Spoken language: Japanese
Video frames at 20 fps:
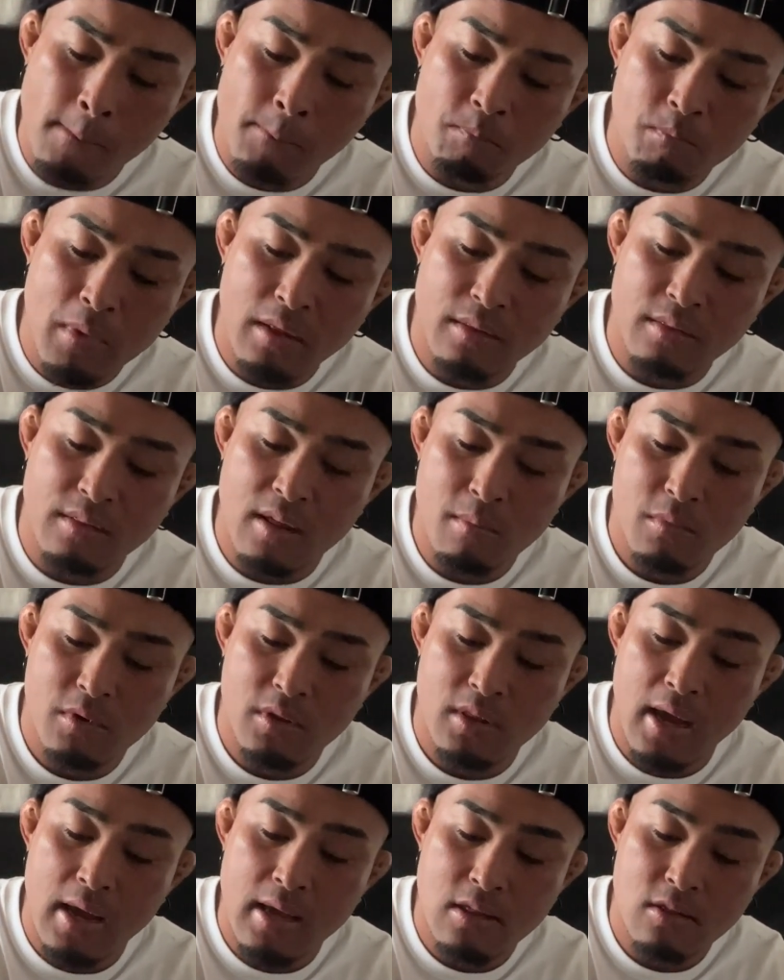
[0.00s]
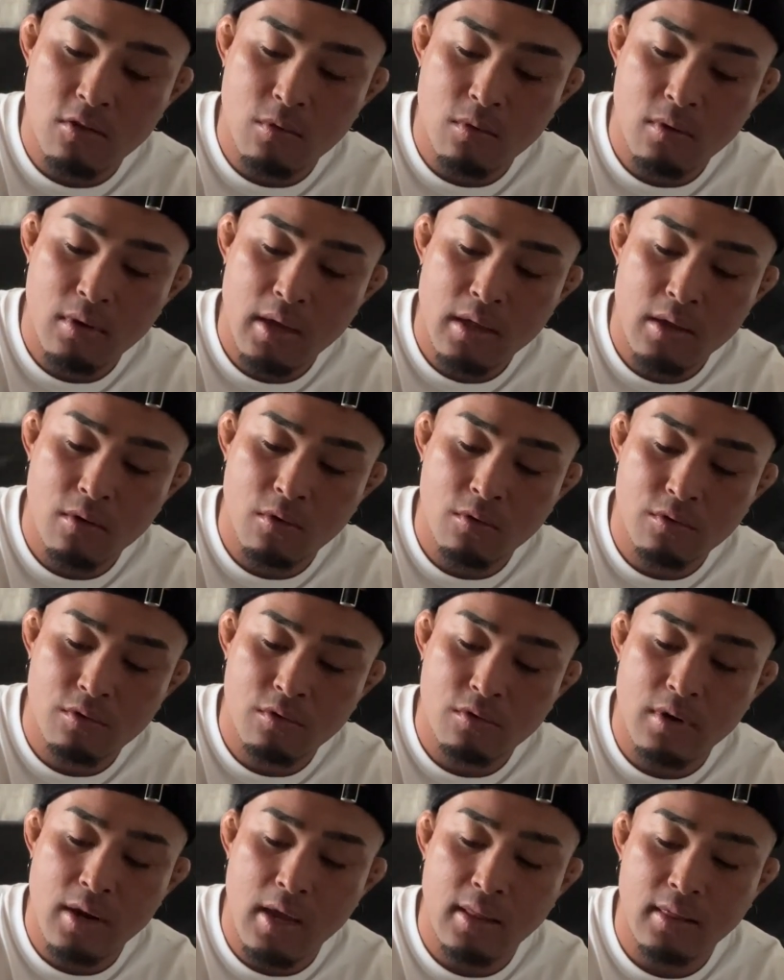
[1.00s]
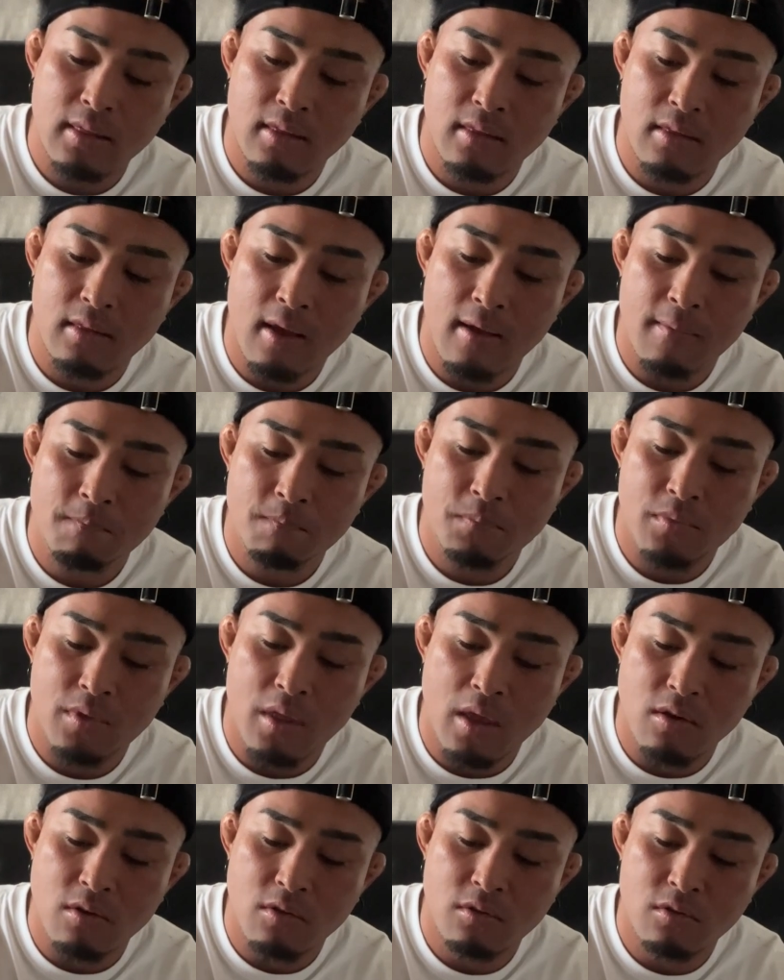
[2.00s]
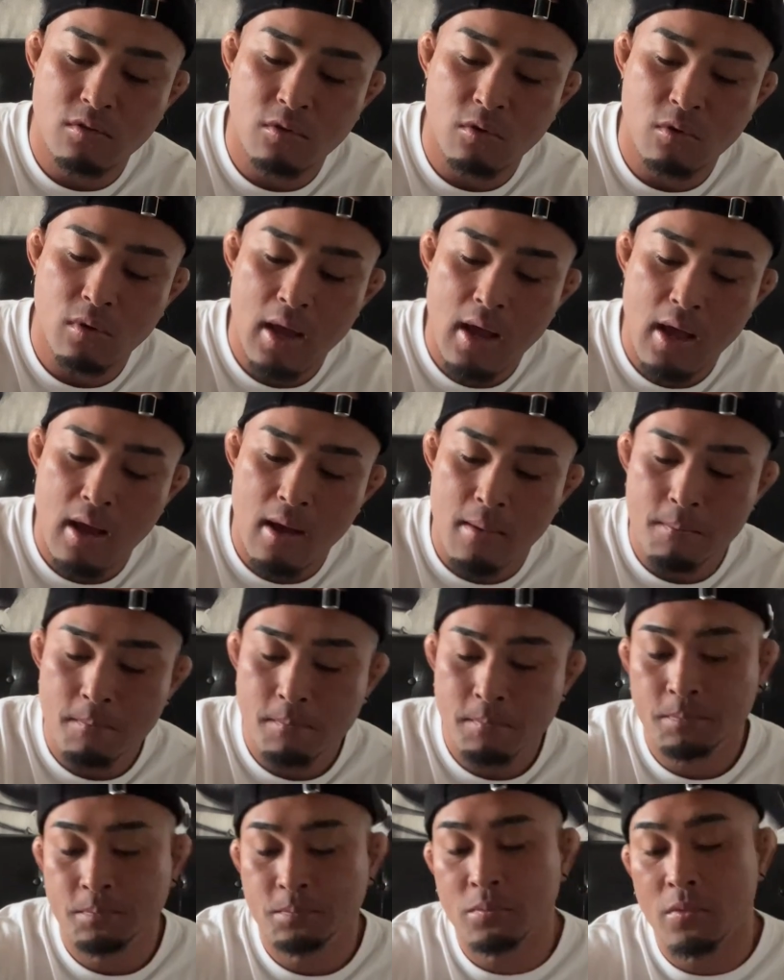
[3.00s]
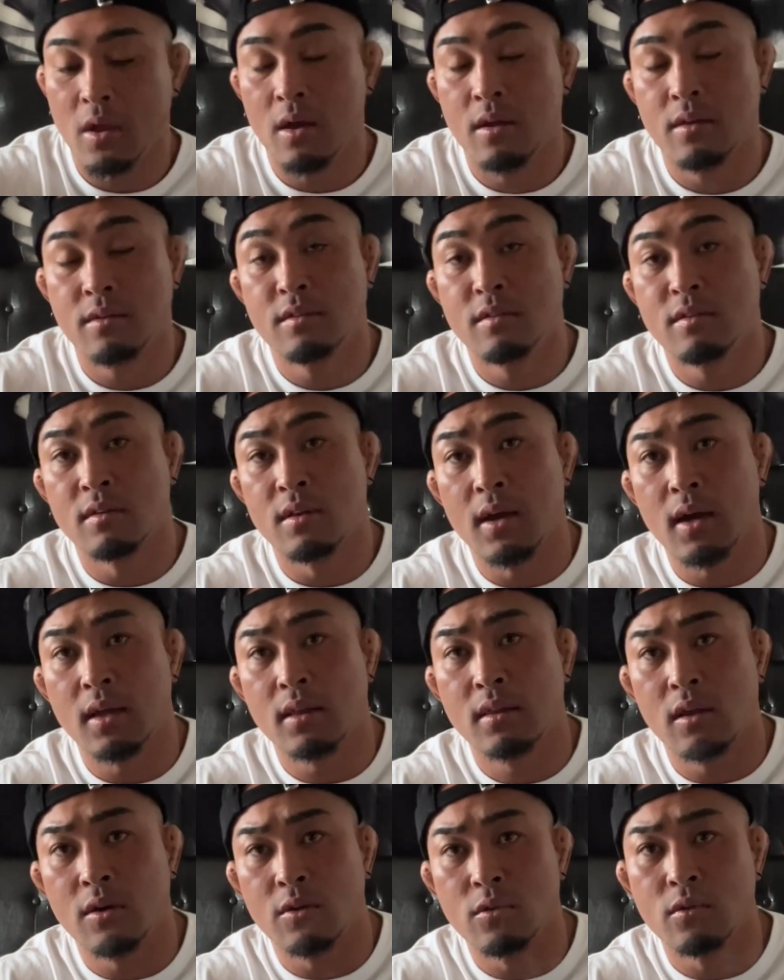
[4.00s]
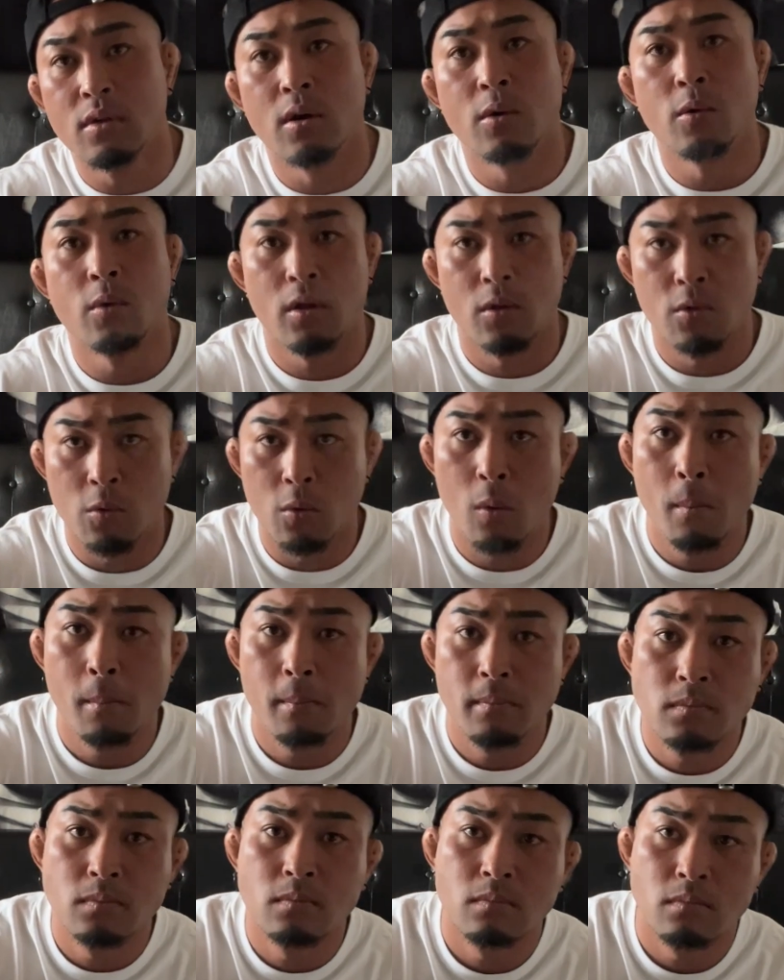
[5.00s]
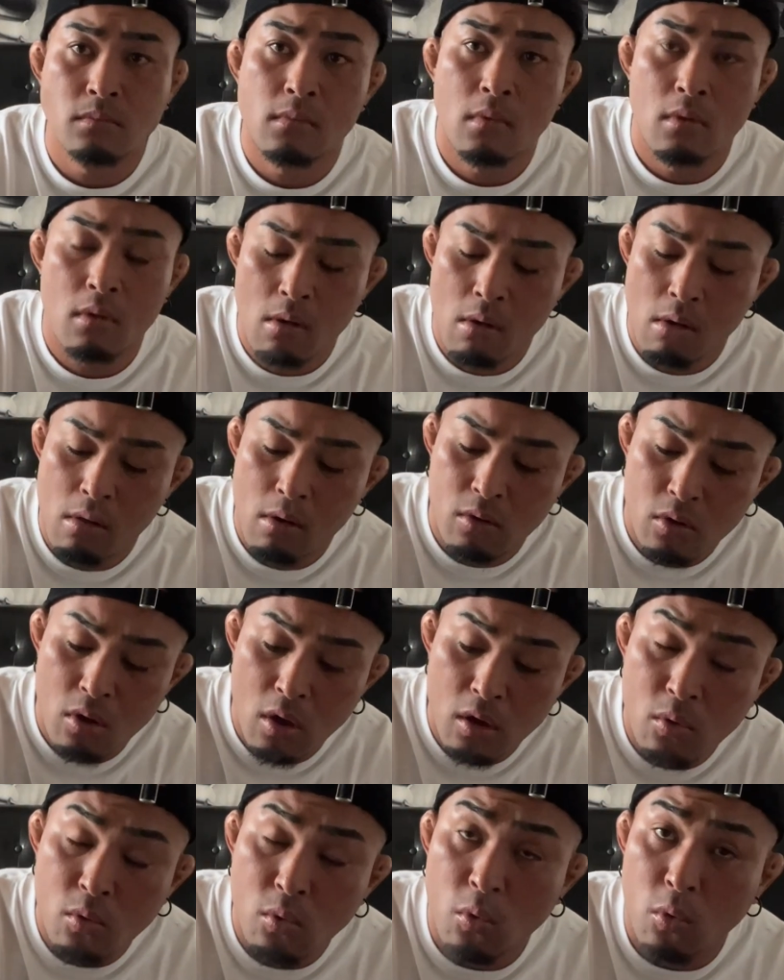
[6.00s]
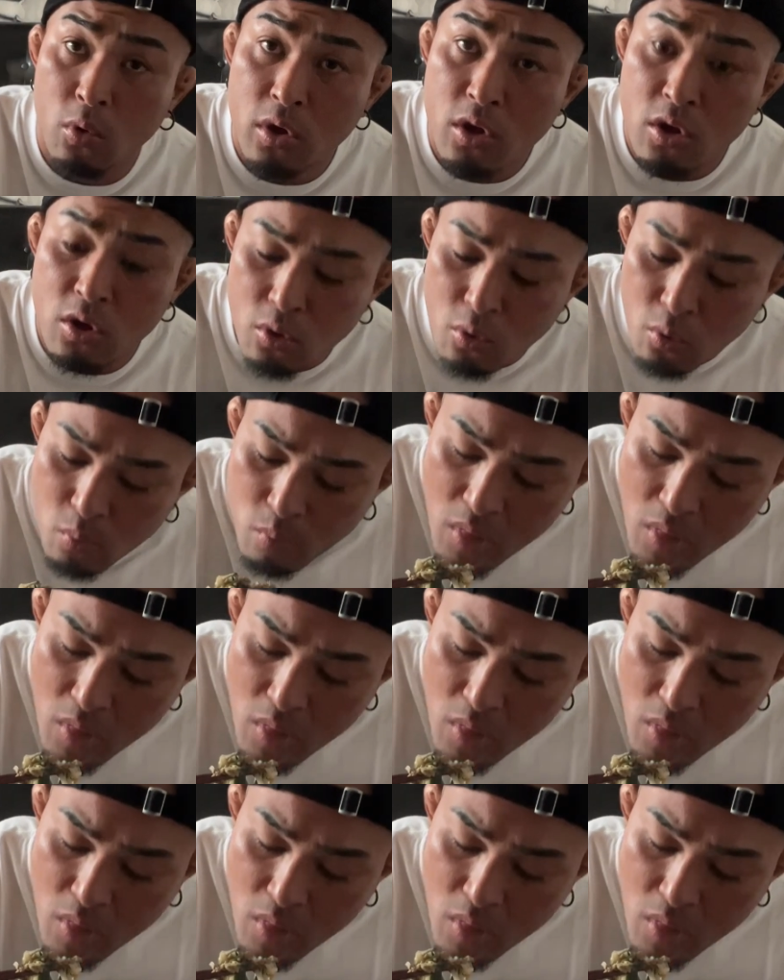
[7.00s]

まあ全部体調が良くなって、ったっていうのが繋がってるんだろうけど、結構いいよ。